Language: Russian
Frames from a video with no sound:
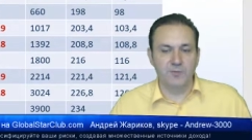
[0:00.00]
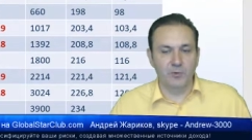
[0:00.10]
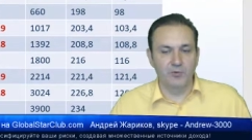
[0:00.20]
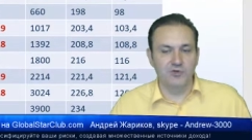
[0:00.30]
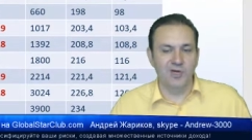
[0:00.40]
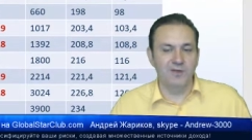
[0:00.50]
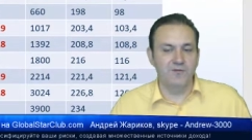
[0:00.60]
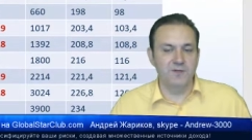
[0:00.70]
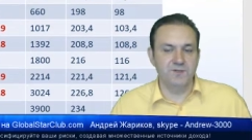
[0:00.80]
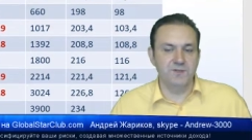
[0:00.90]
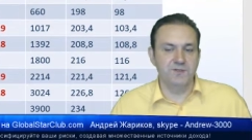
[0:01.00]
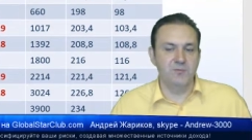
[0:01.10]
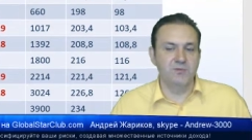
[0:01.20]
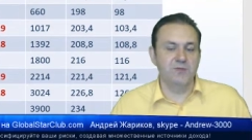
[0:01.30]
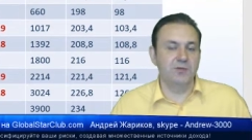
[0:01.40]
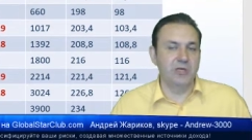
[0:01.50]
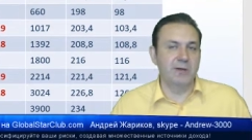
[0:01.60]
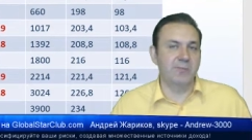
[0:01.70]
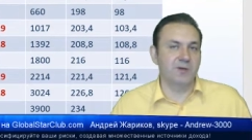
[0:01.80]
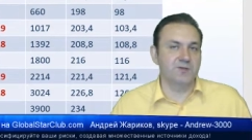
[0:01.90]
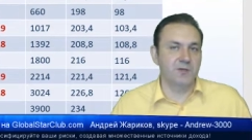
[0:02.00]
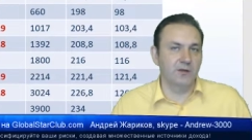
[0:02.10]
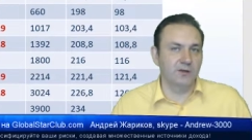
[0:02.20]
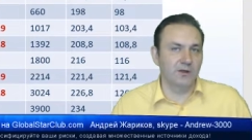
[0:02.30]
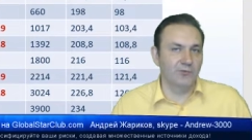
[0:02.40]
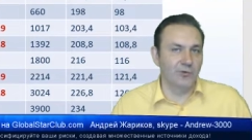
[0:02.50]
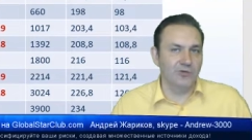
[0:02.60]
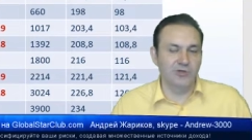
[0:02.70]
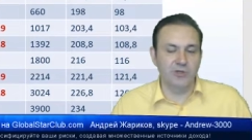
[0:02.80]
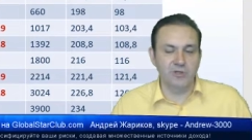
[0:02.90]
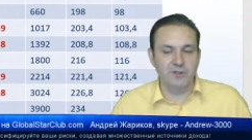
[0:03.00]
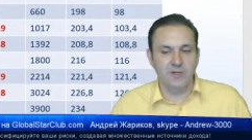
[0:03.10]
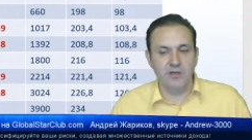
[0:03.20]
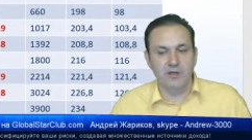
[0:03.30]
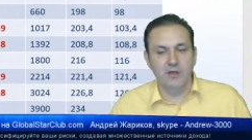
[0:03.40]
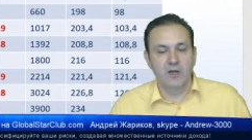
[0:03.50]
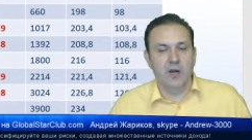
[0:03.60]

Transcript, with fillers: получает 273% от вложенных денег,